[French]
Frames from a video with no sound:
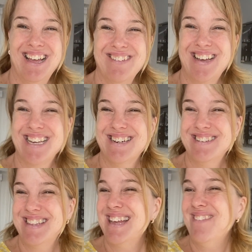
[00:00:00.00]
Fait qu'on
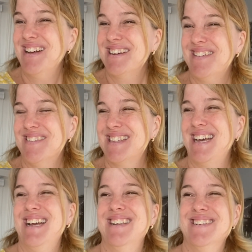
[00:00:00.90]
est tellement
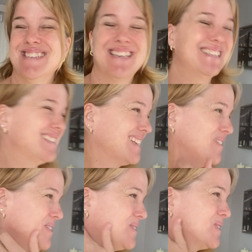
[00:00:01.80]
content, là.
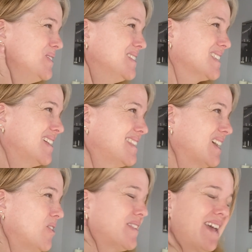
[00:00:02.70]
Quand de ça, Est-ce qu'on était contents?